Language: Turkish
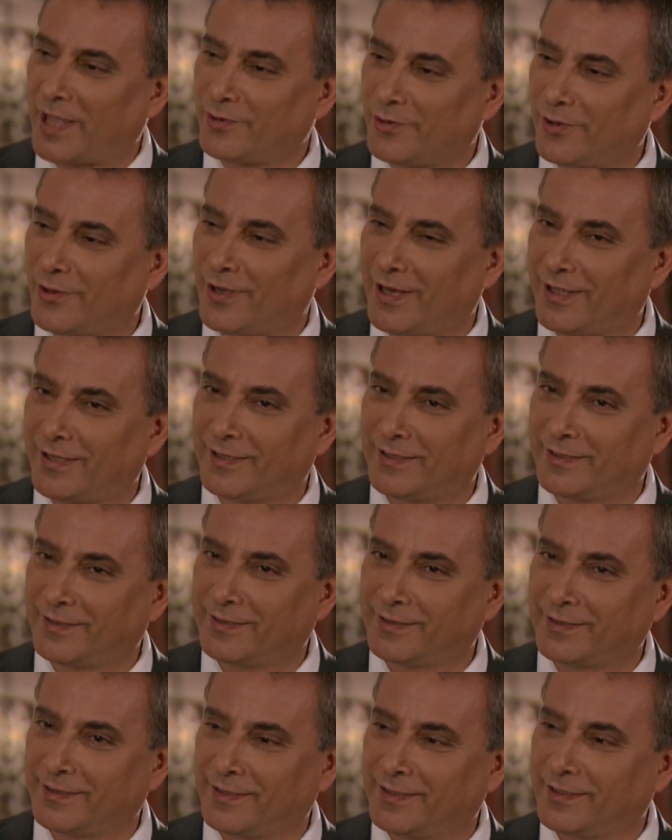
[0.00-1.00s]
Ben de öyle.
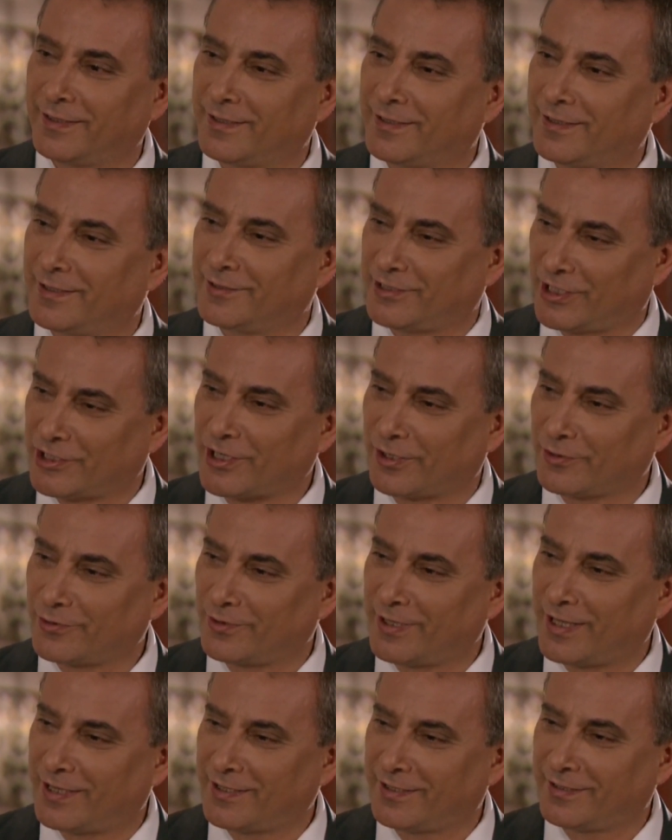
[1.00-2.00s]

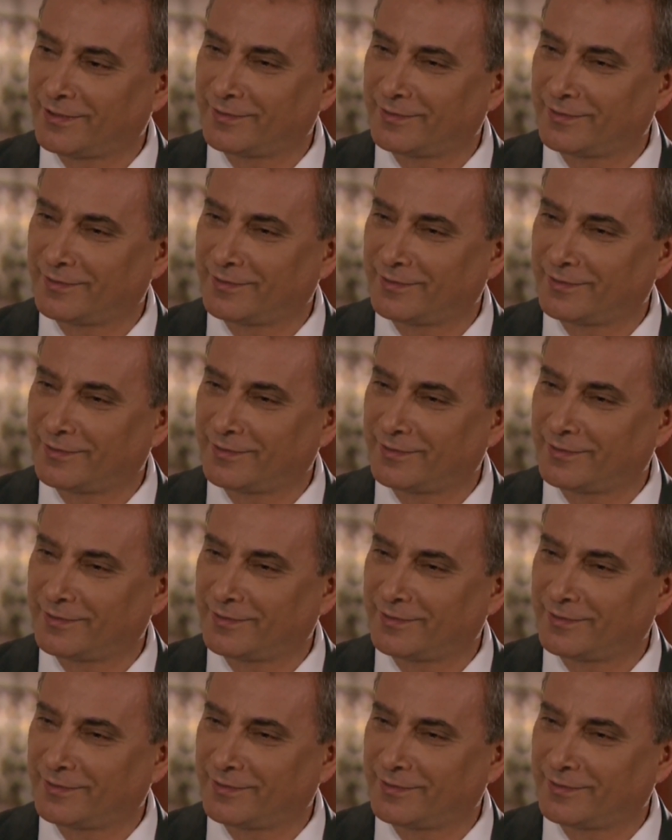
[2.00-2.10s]
Teşekkürler.